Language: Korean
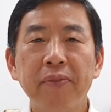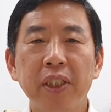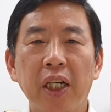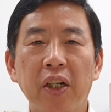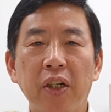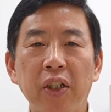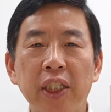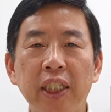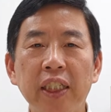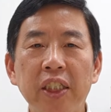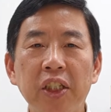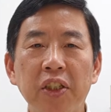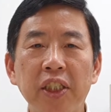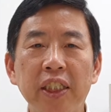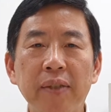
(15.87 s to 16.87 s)
어,
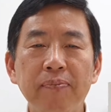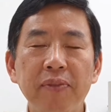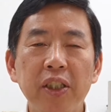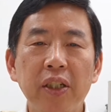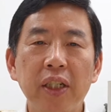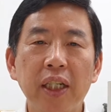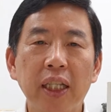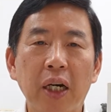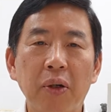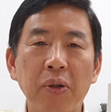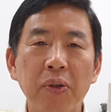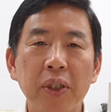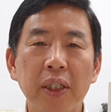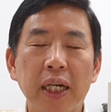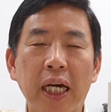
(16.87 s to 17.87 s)
2010년에
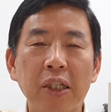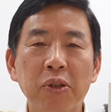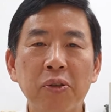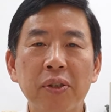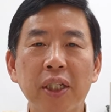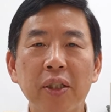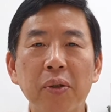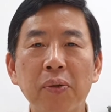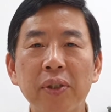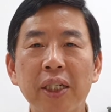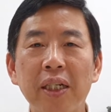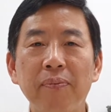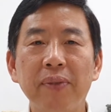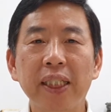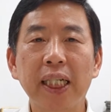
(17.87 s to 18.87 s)
나온 한국사
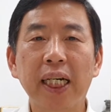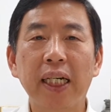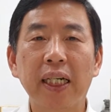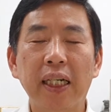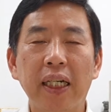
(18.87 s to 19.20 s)
통사입니다.